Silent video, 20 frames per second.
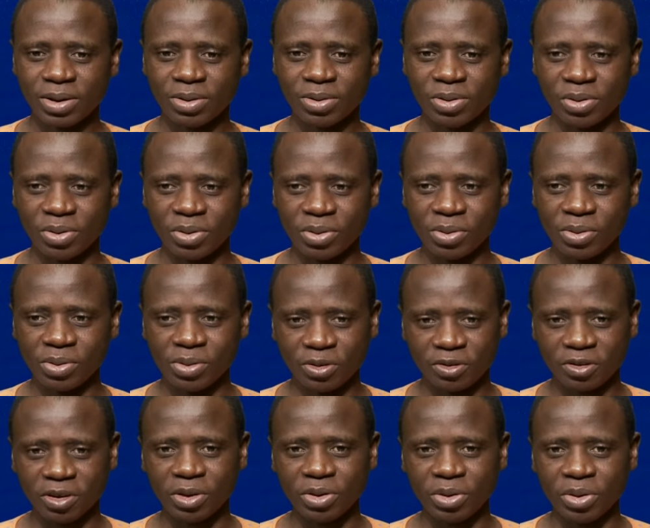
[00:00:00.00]
Que le
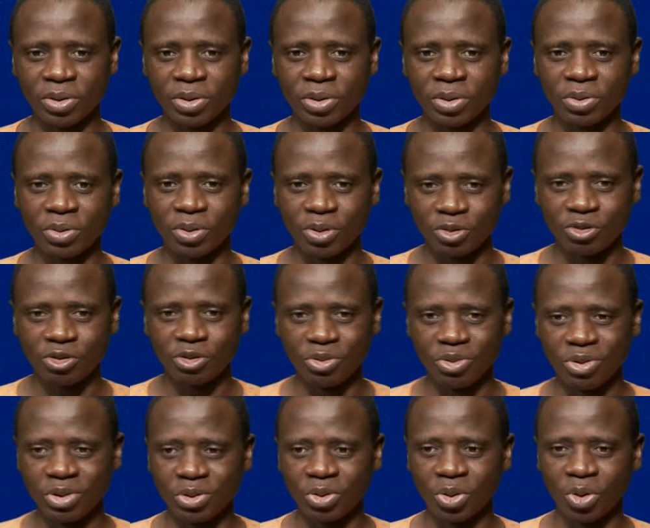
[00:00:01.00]
Seigneur
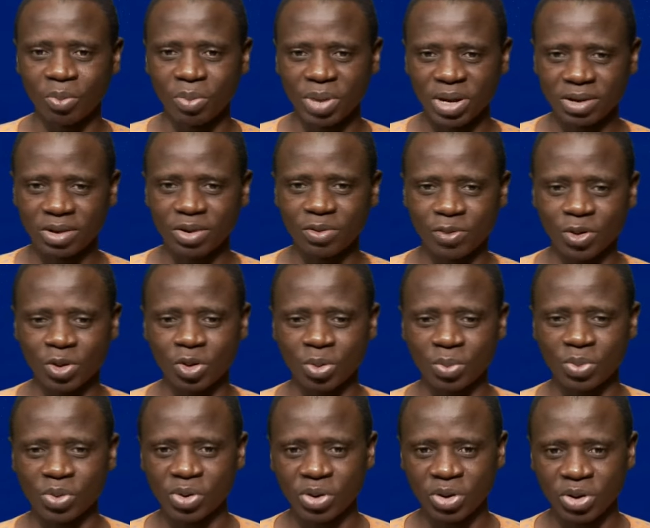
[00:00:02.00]
continue d'augmenter votre
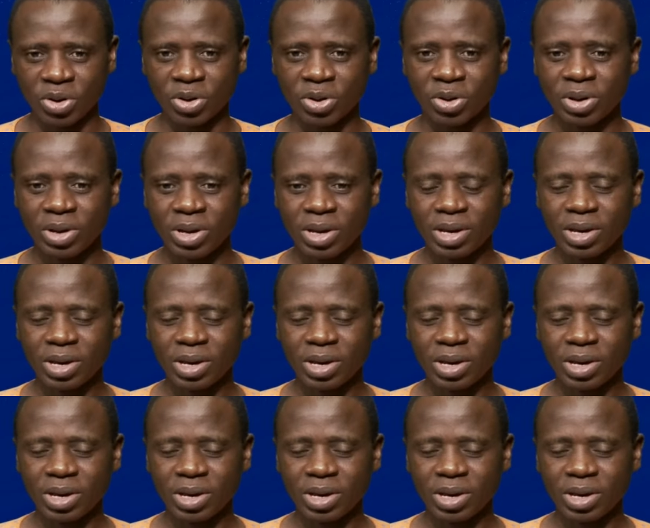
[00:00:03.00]
bonheur